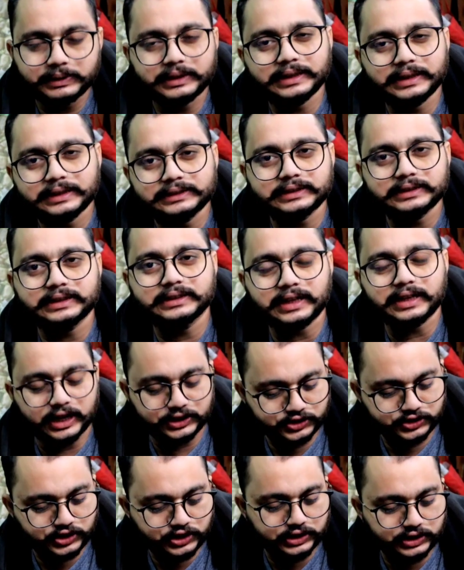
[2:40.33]
मेरी इतनी
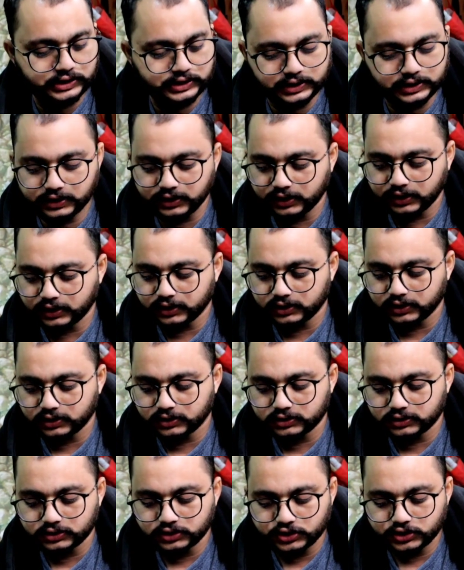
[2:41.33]
अच्छी ये
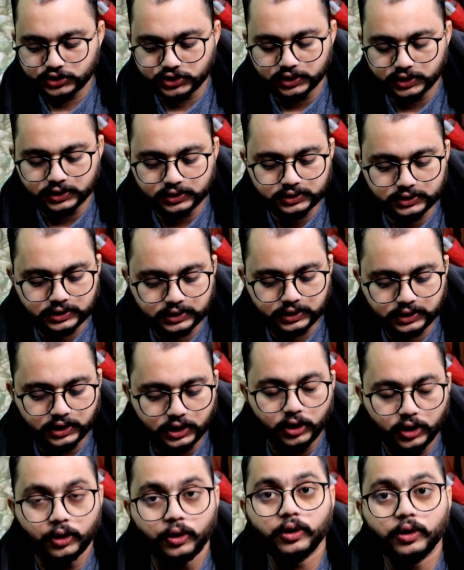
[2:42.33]
आ, शर्ट थी
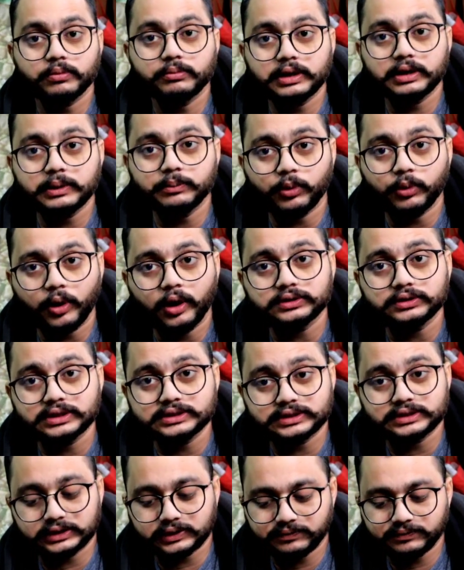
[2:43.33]
और मेरी बहुत ही
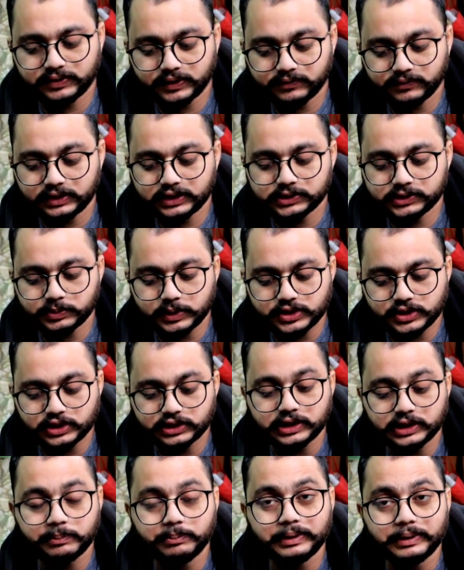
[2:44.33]
ज़्यादा फेवरेट
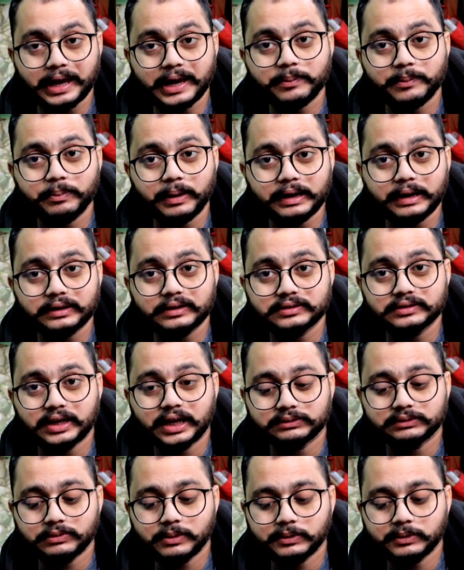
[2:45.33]
स्पेशली ये ब्लैक पैंट के
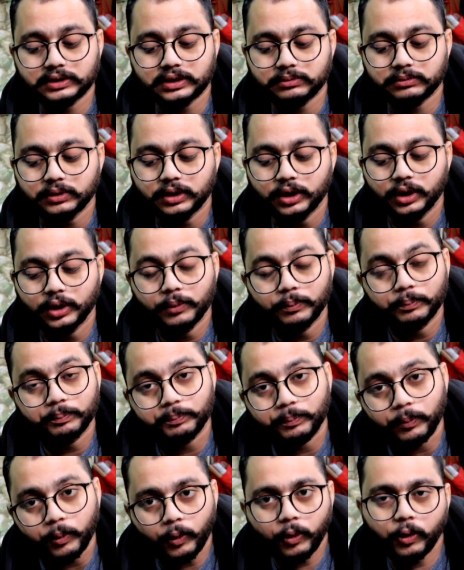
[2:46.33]
साथ में मतलब
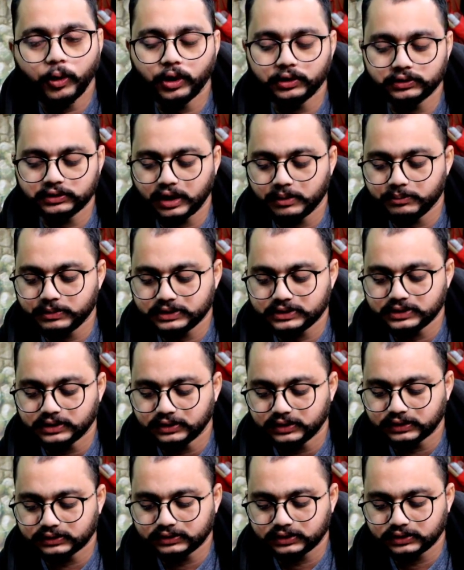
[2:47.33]
बहुत
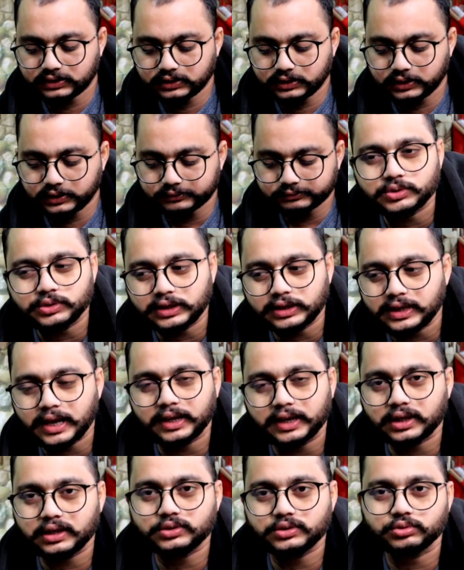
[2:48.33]
अमेजिंग लगती थी नहीं
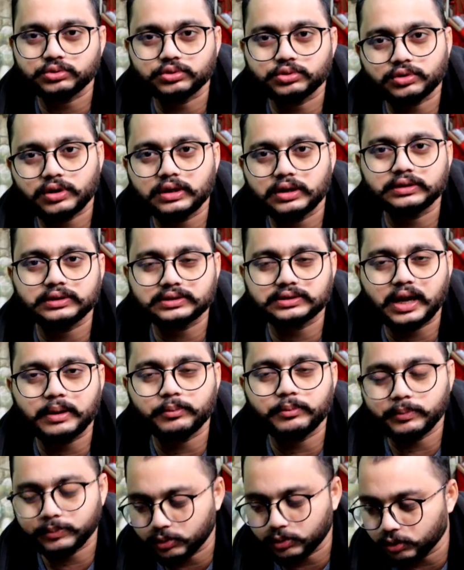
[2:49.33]
हालांकि चूहों का
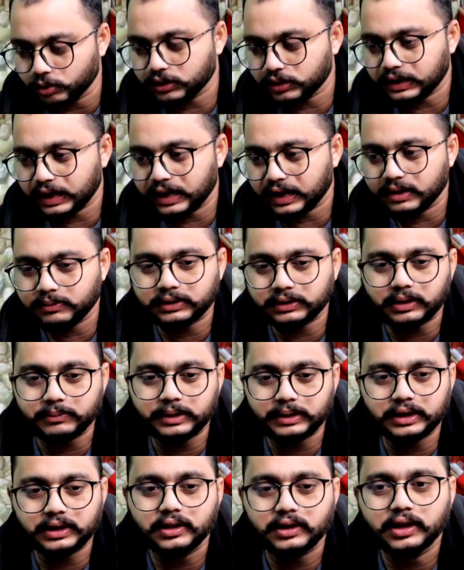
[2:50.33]
इंतज़ाम हो गया है मतलब
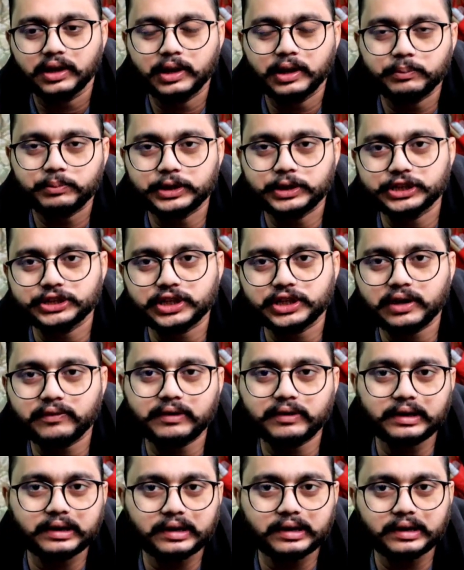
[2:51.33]
मैंने पिंजरा
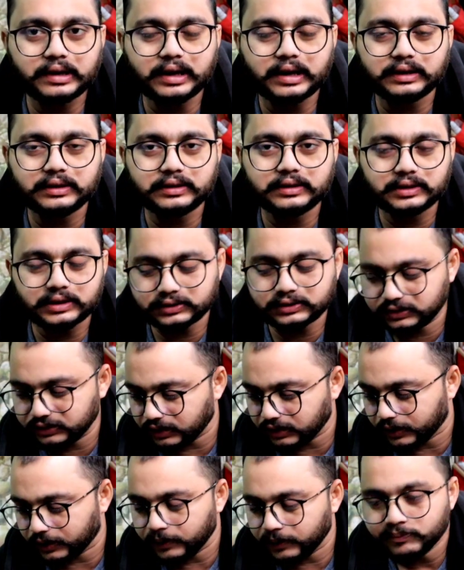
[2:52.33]
वगैरह ला के रख
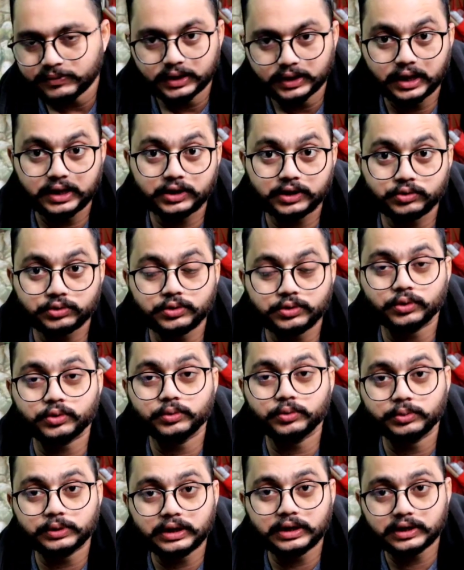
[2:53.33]
दिया है हालांकि कुछ लोग
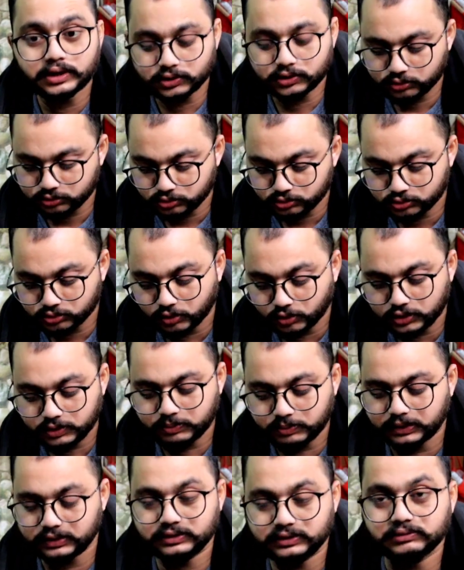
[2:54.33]
को बुरा लग रहा है तो सॉरी
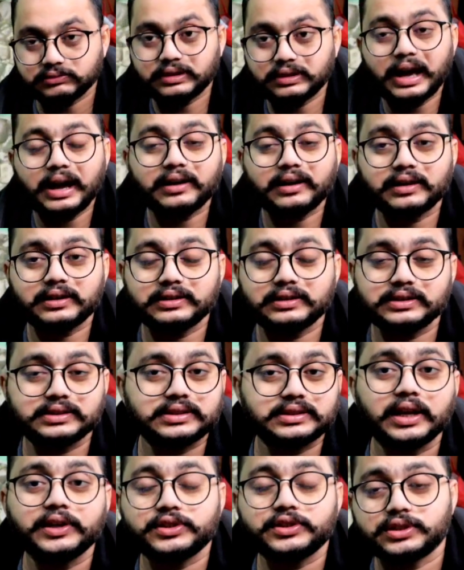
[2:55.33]
बट क्या करें ये
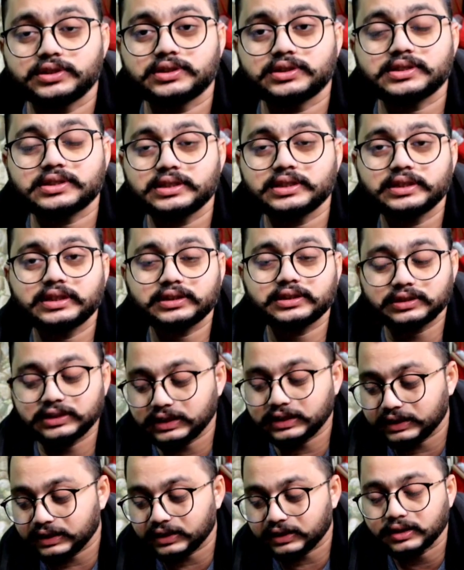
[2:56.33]
सारी चीज़ें इसलिए
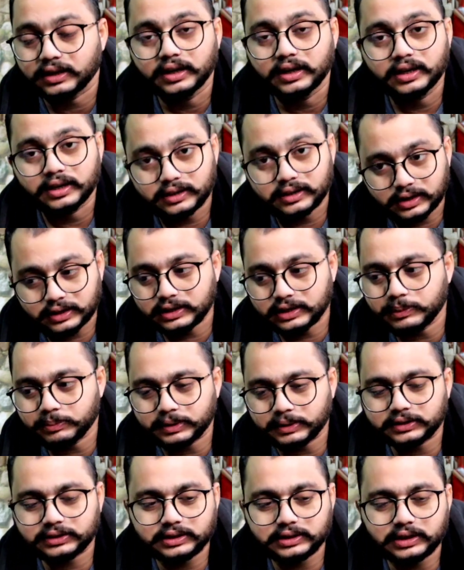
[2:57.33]
इतनी केयर करनी
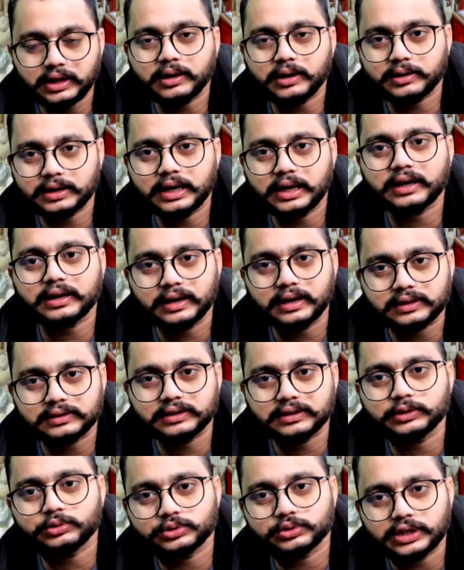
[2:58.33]
पड़ती है केयर
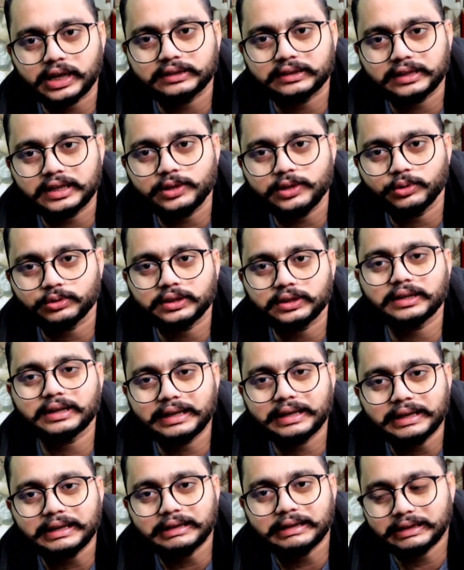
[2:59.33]
करते तो शायद नहीं होता
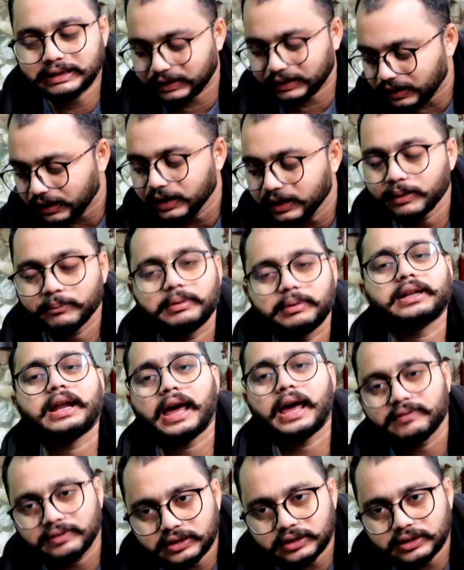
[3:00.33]
नहीं की है बट आई